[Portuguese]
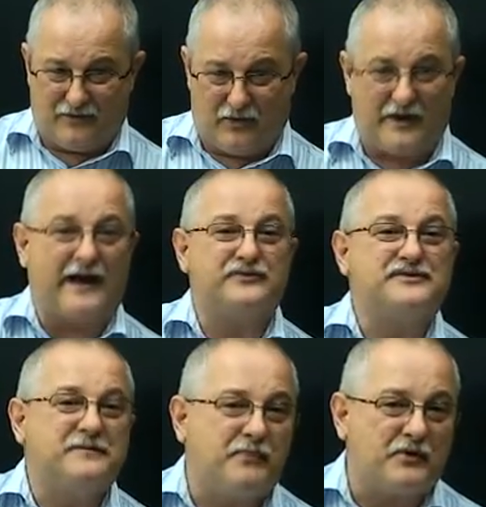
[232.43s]

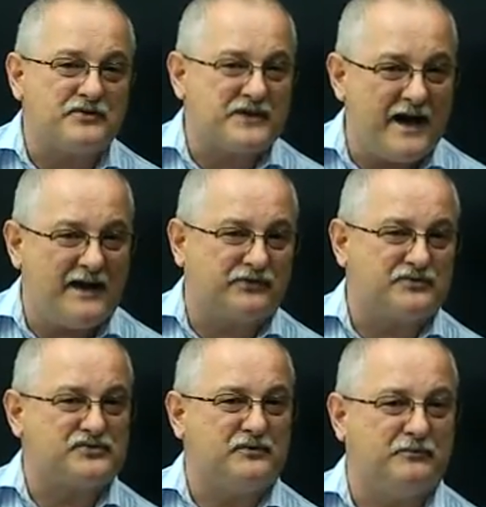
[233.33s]
colocados em
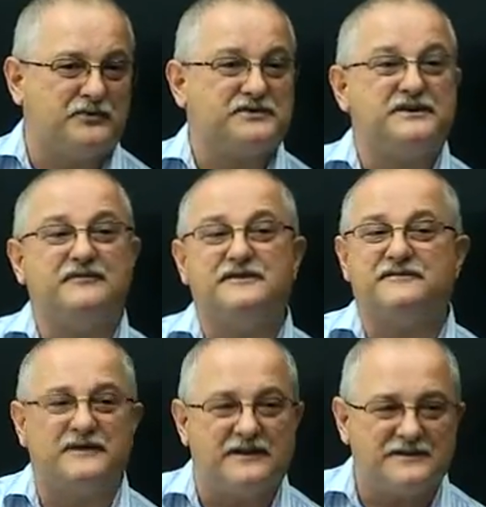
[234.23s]
projetos com possíveis
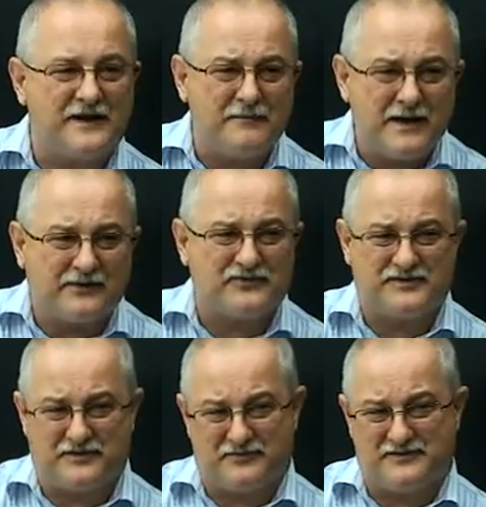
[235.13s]

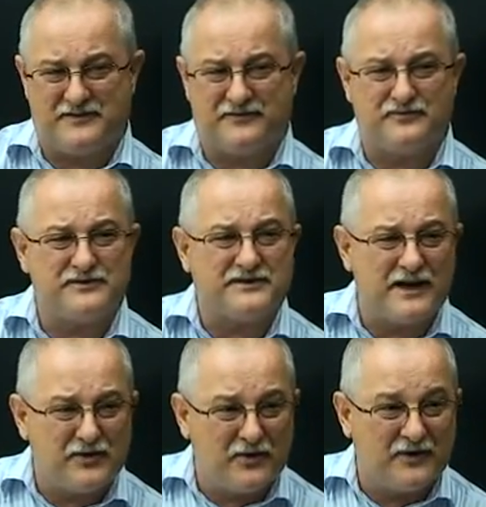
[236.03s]
financiamentos, inclusive do
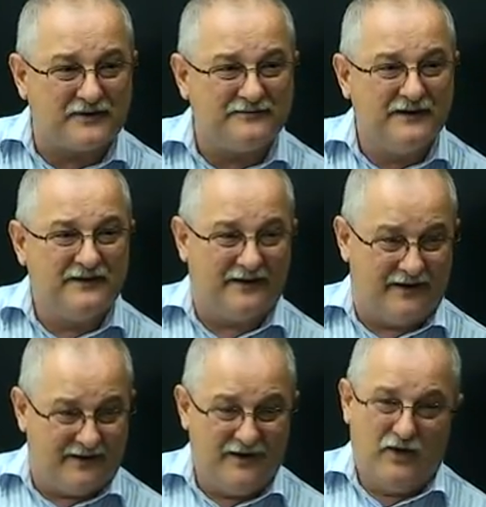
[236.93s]
exterior.
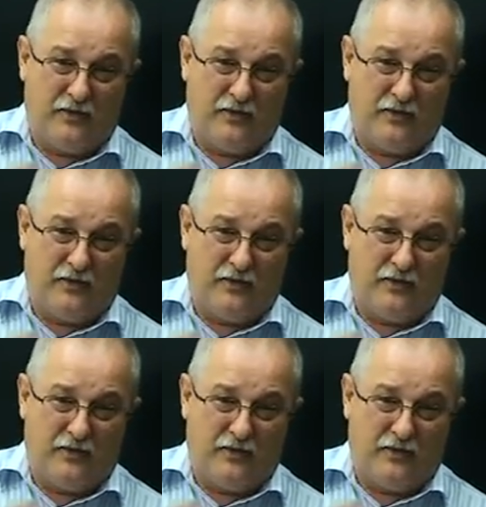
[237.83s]
Né?